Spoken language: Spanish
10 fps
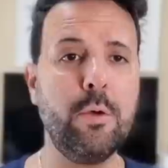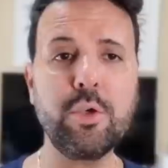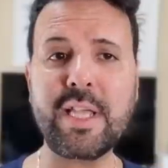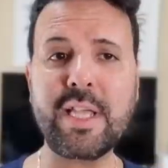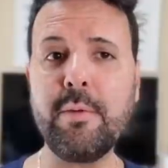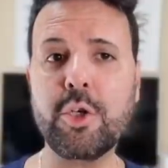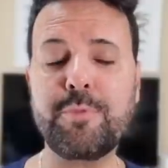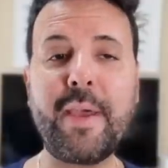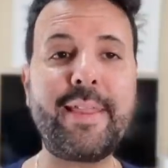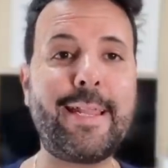Como sabemos,
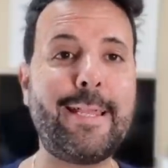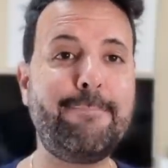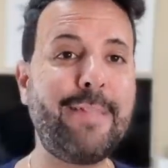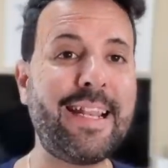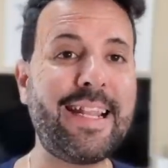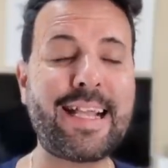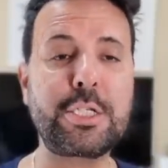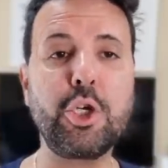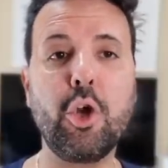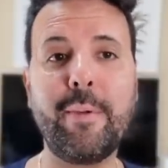Pedri tiene tan
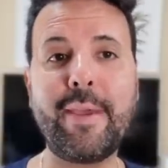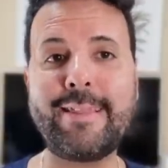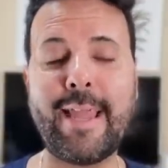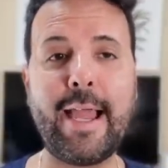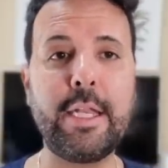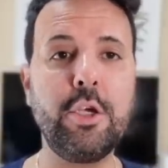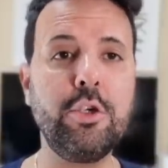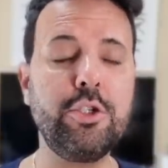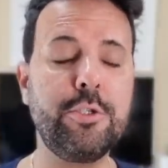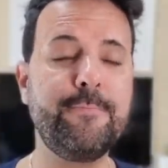solo 20
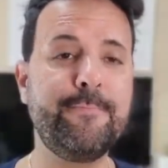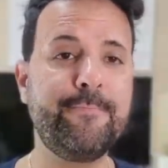años,